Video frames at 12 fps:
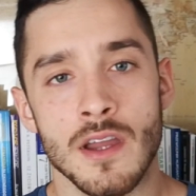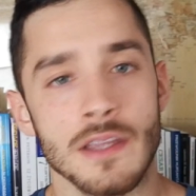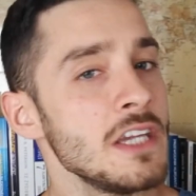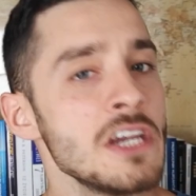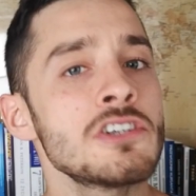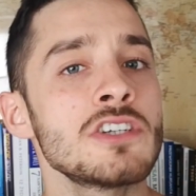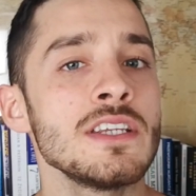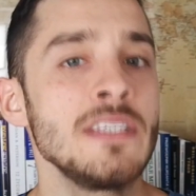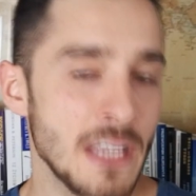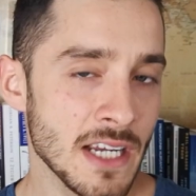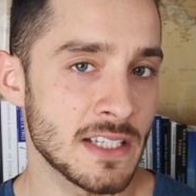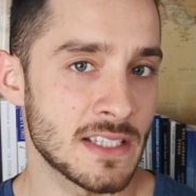Jeszcze
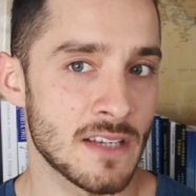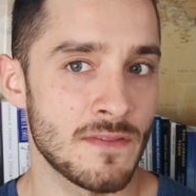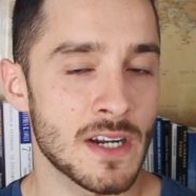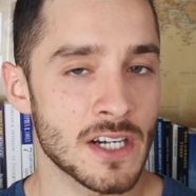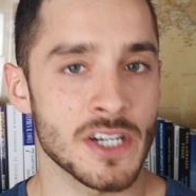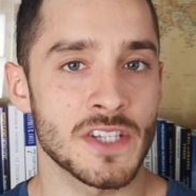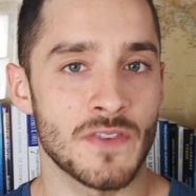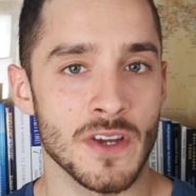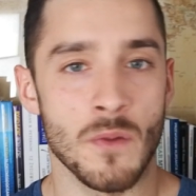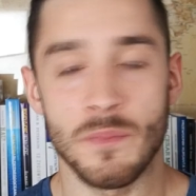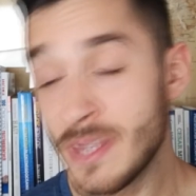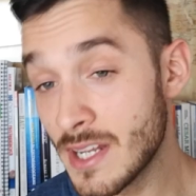nie chcę wyrażać swojej
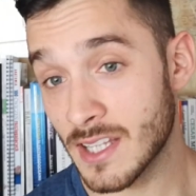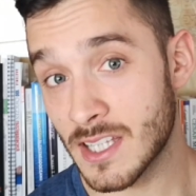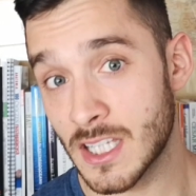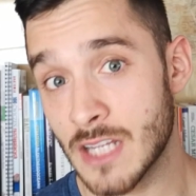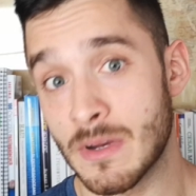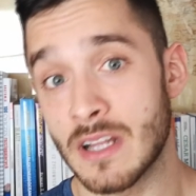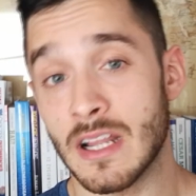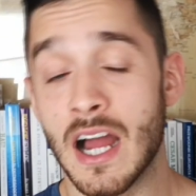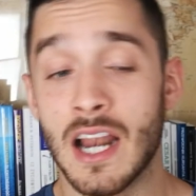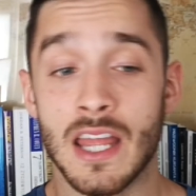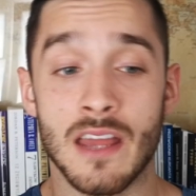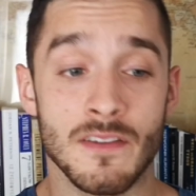opinii na ten temat,
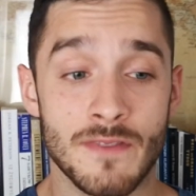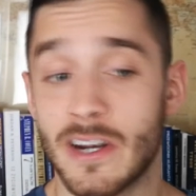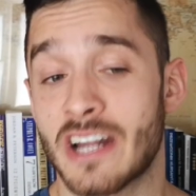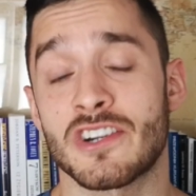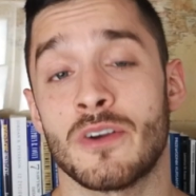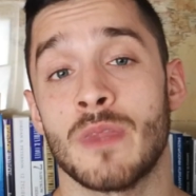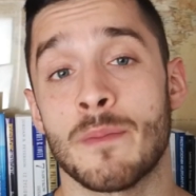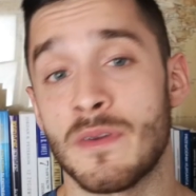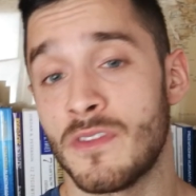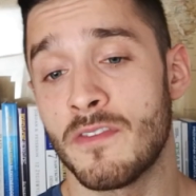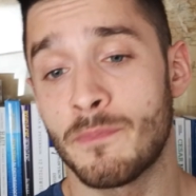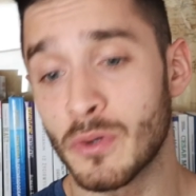ale wyrażę ją na
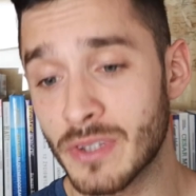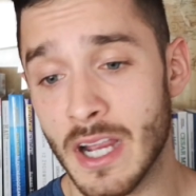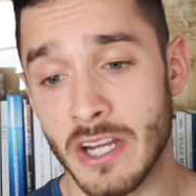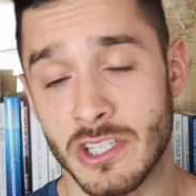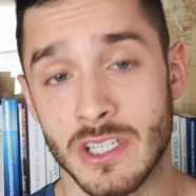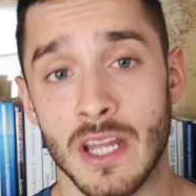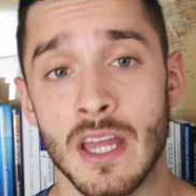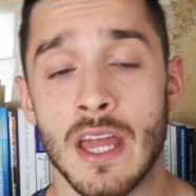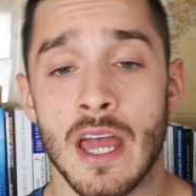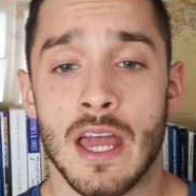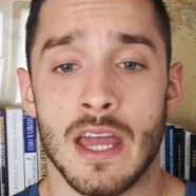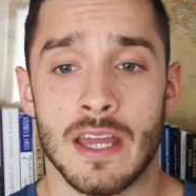pewno w podcaście.
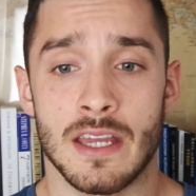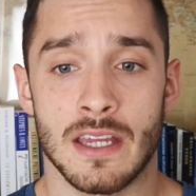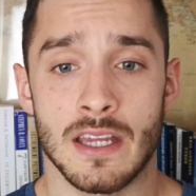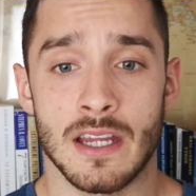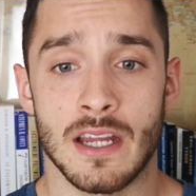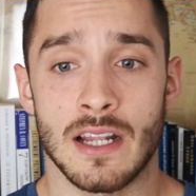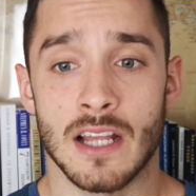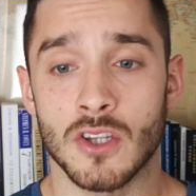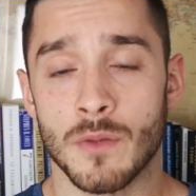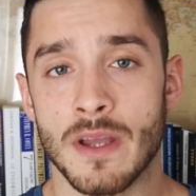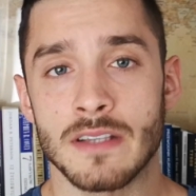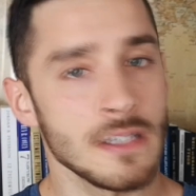E,
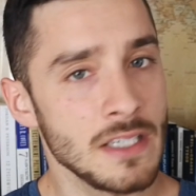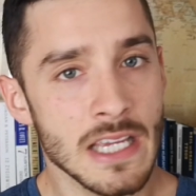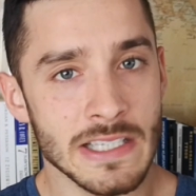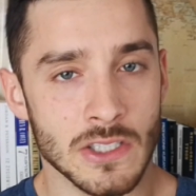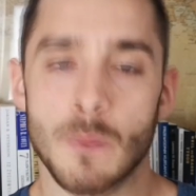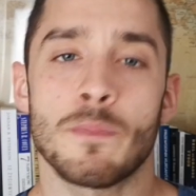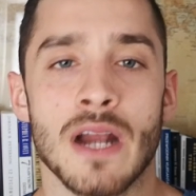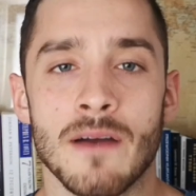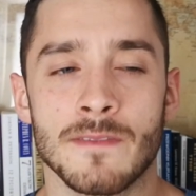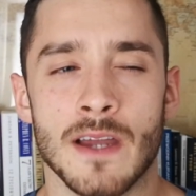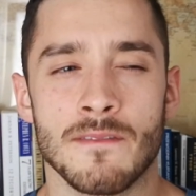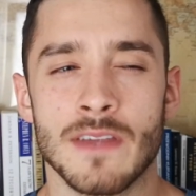natomiast jest to
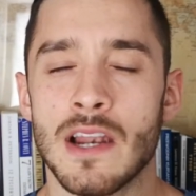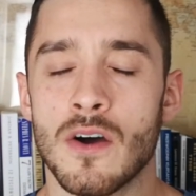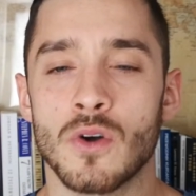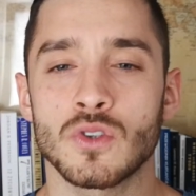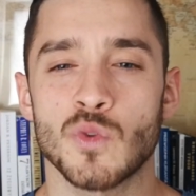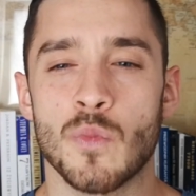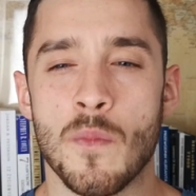prawda, wiele osób